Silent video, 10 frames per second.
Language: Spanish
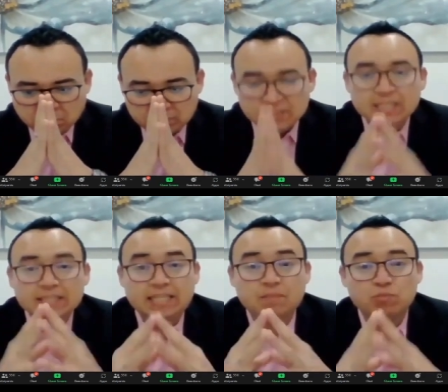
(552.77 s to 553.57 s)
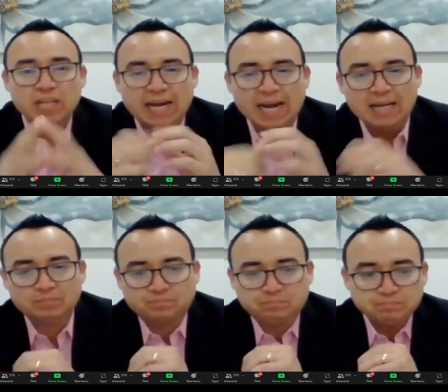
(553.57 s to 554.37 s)
tenemos acá
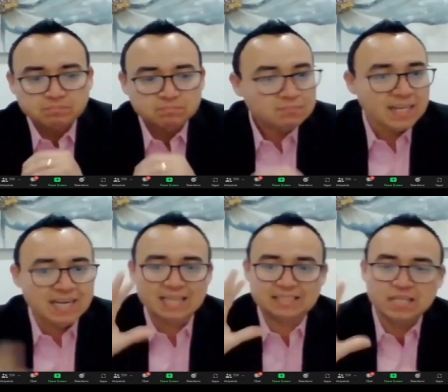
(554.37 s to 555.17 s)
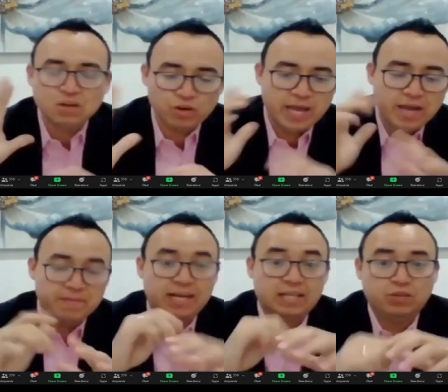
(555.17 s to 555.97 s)
las
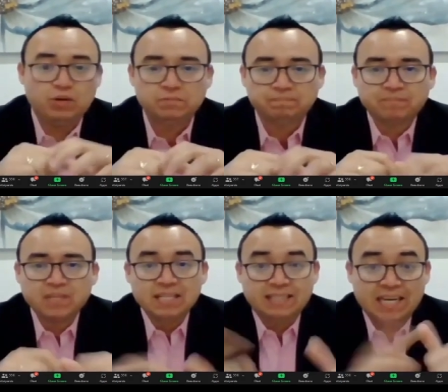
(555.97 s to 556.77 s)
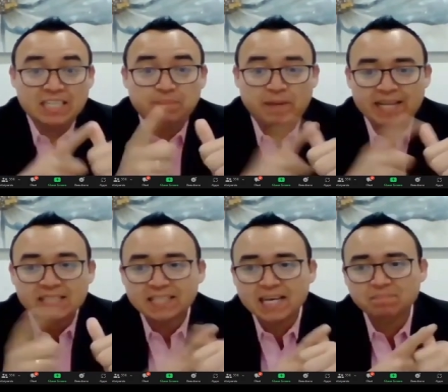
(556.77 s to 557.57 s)
5DM que son
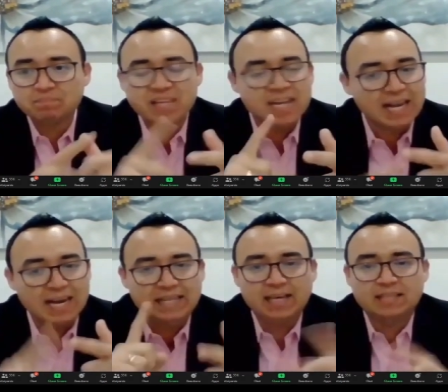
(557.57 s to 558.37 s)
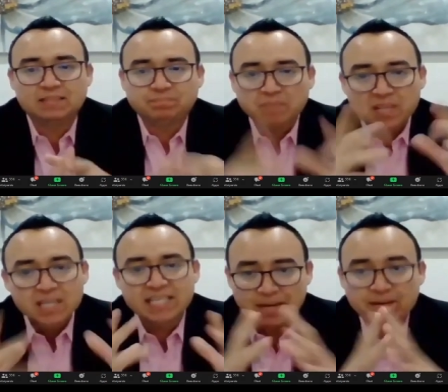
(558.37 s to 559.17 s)
transparencia y legalidad.
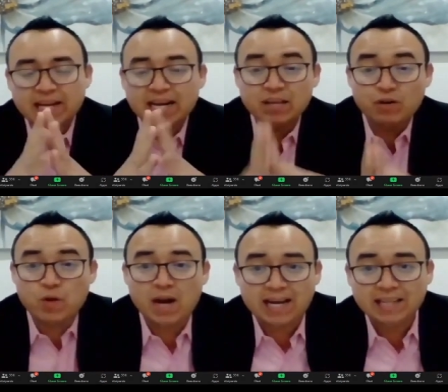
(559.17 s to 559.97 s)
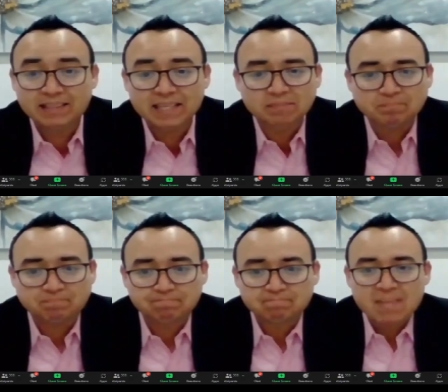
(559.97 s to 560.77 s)
¿Y saben qué le digo yo a la gente?
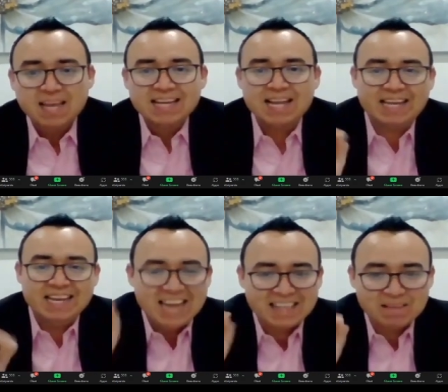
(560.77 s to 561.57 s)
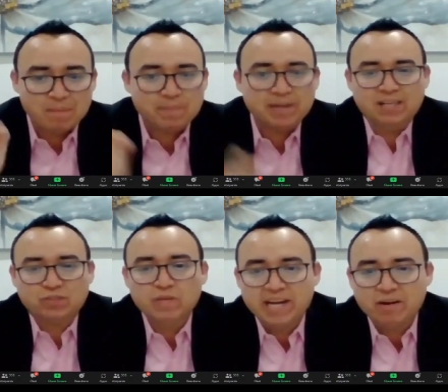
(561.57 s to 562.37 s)
Que aquí nadie va a perder
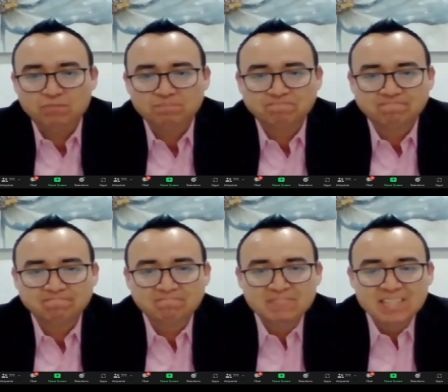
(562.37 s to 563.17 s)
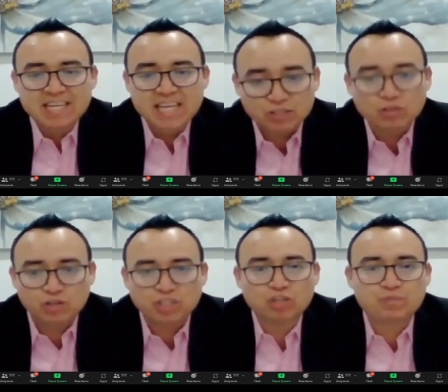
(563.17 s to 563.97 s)
su dinero. Y eso
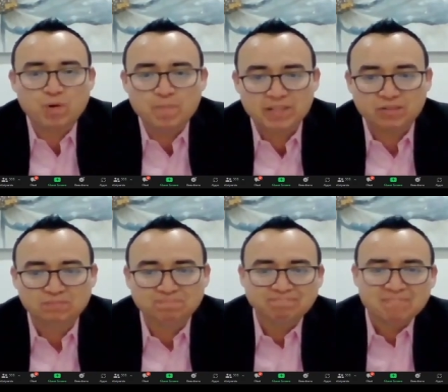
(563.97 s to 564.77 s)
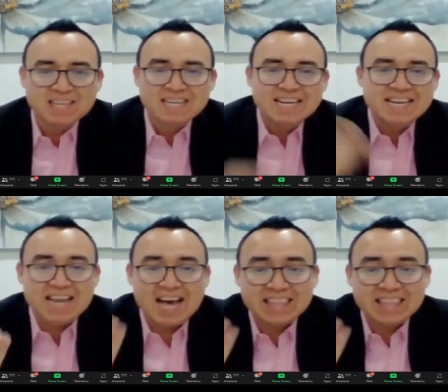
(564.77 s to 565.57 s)
yo se los prometo.
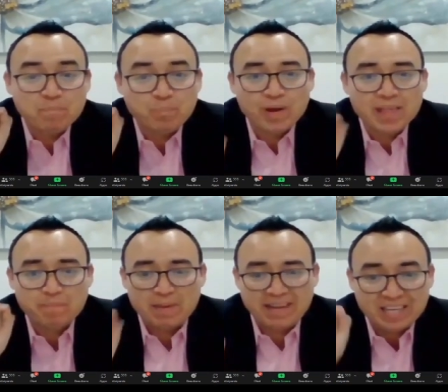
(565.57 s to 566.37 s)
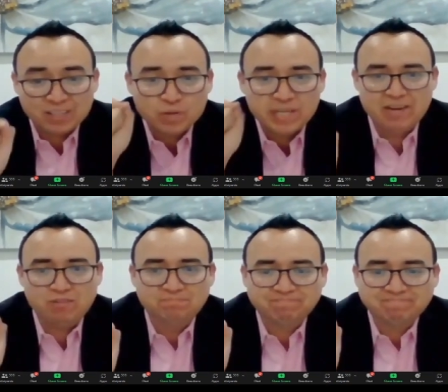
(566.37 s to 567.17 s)
Nadie puede perder su dinero.